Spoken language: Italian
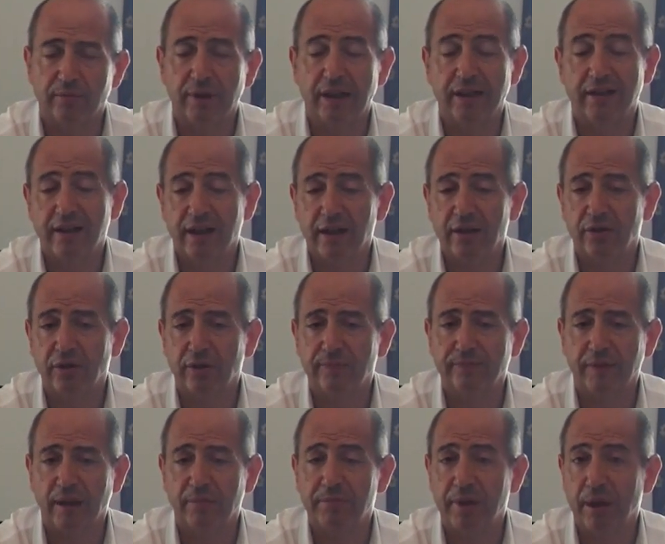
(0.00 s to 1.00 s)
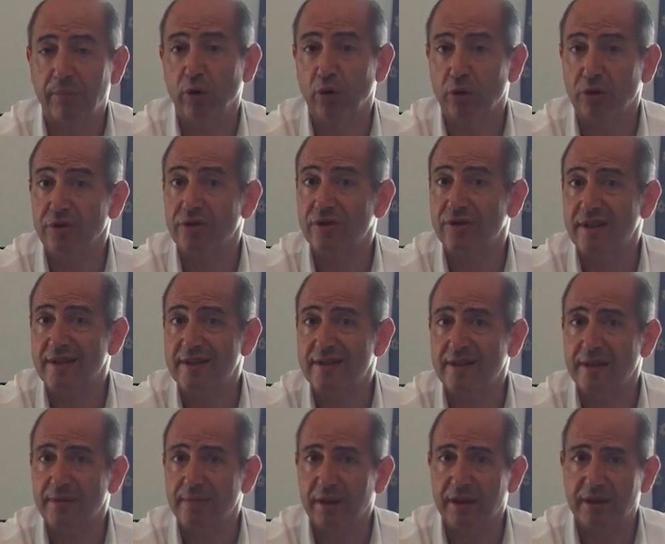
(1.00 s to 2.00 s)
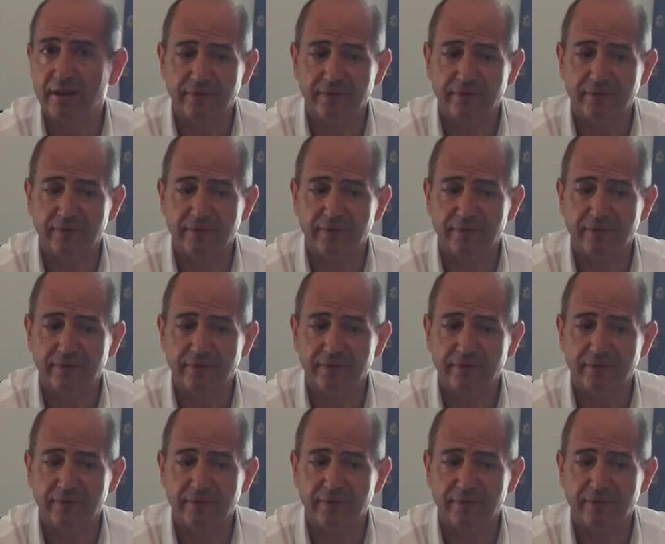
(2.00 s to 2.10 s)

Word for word: malgrado abbiamo grossissime